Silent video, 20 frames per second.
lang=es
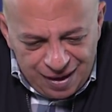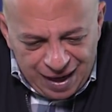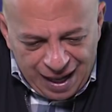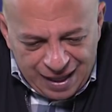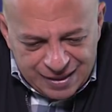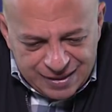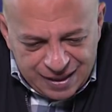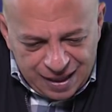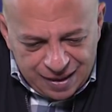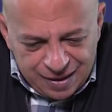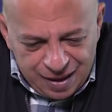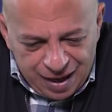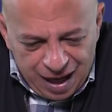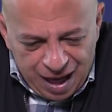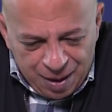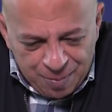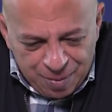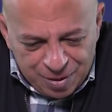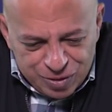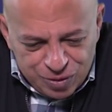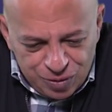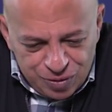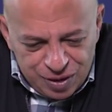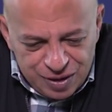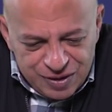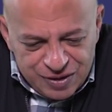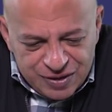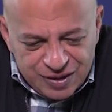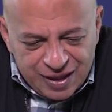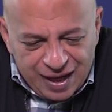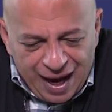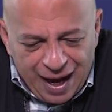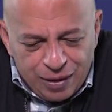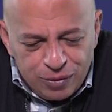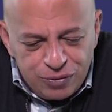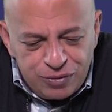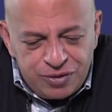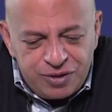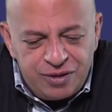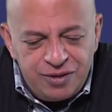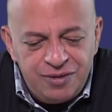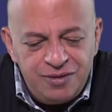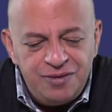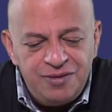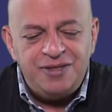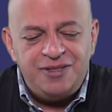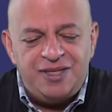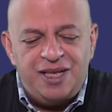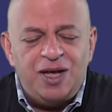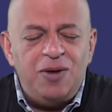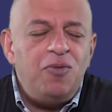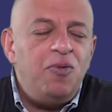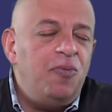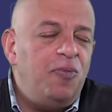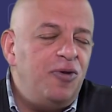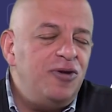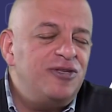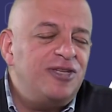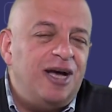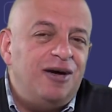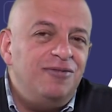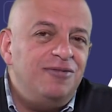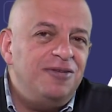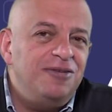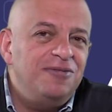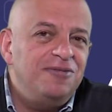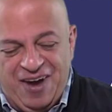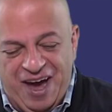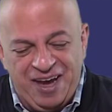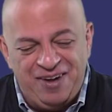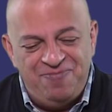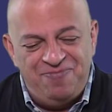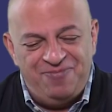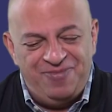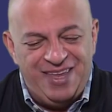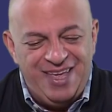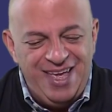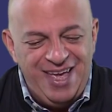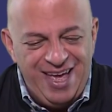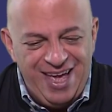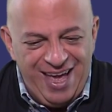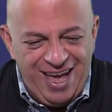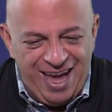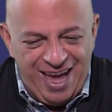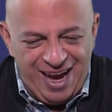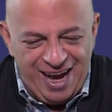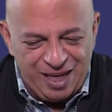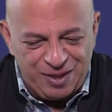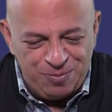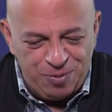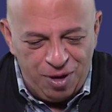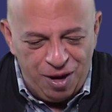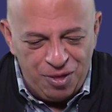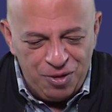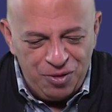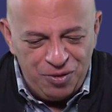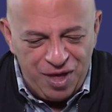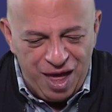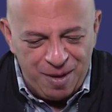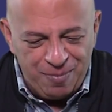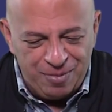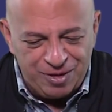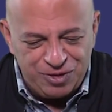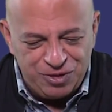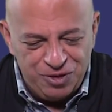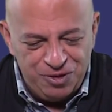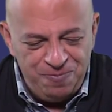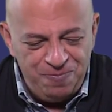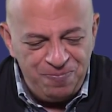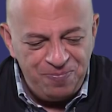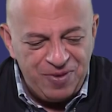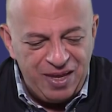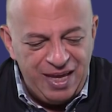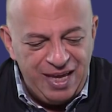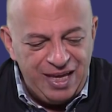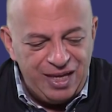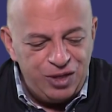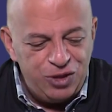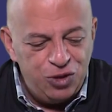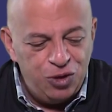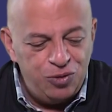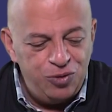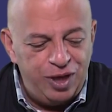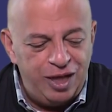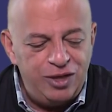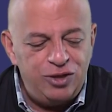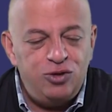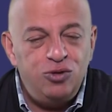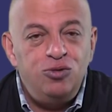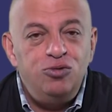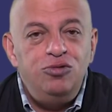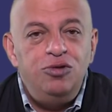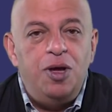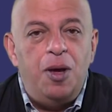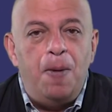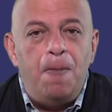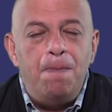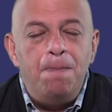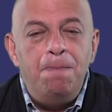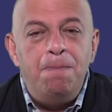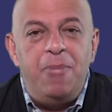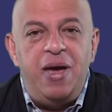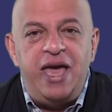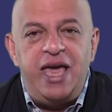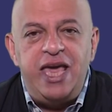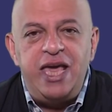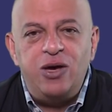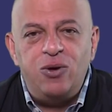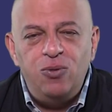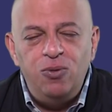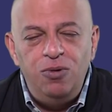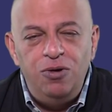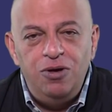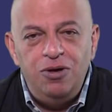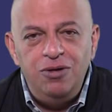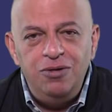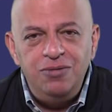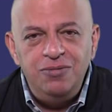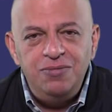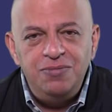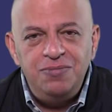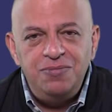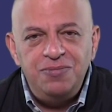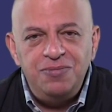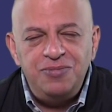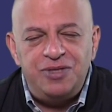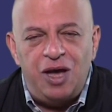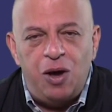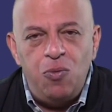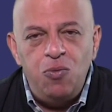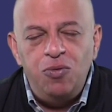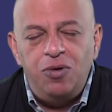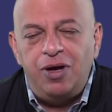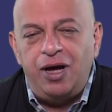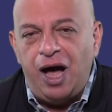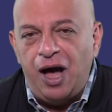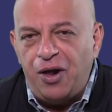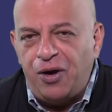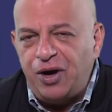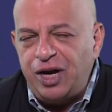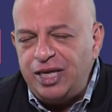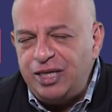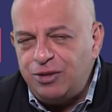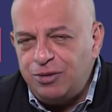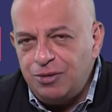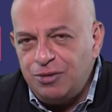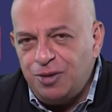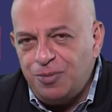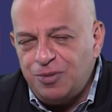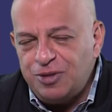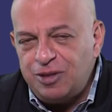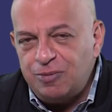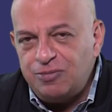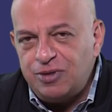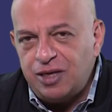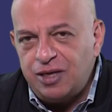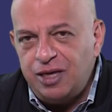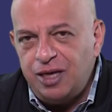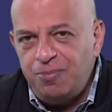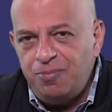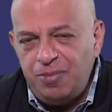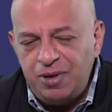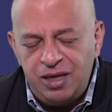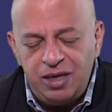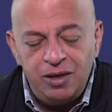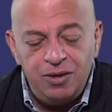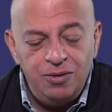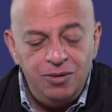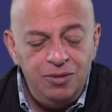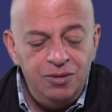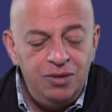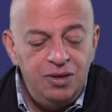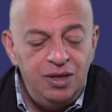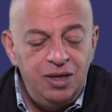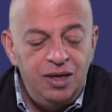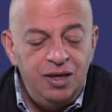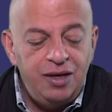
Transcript: lanzan Amazon Scout, que será como Boy Scout. Bueno, el explorador de Amazon, donde es un vehículo, o sea, un carrito, como decimos aquí en México,